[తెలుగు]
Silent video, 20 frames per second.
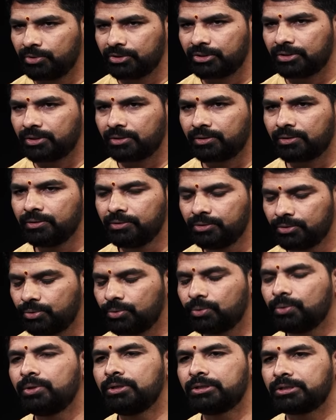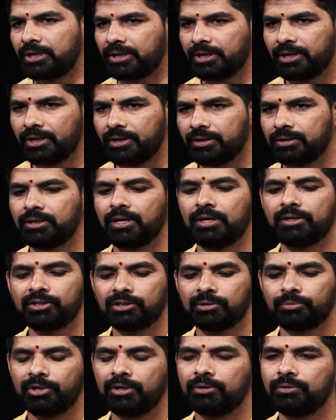పోసినట్లు సూర్యుడు సరిగా లేరు
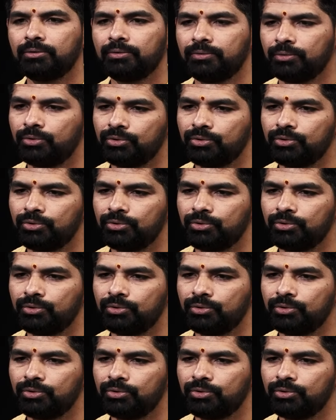దాంతోపాటు